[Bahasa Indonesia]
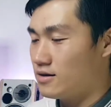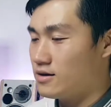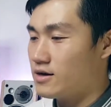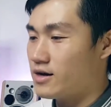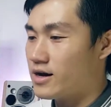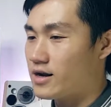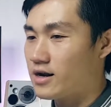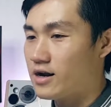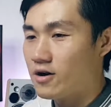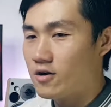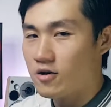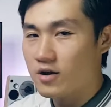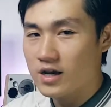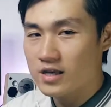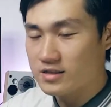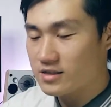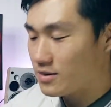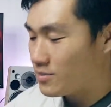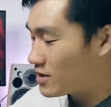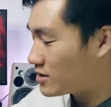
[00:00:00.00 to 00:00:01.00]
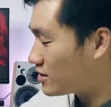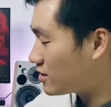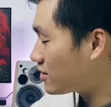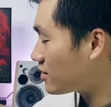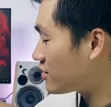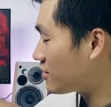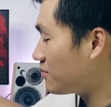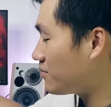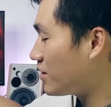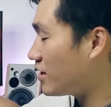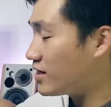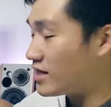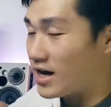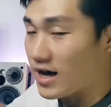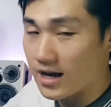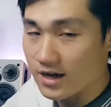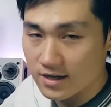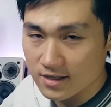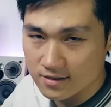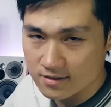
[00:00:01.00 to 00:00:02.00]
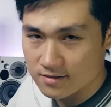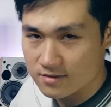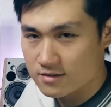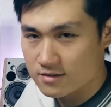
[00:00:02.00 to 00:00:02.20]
karena OS-nya masih tersimpan di hard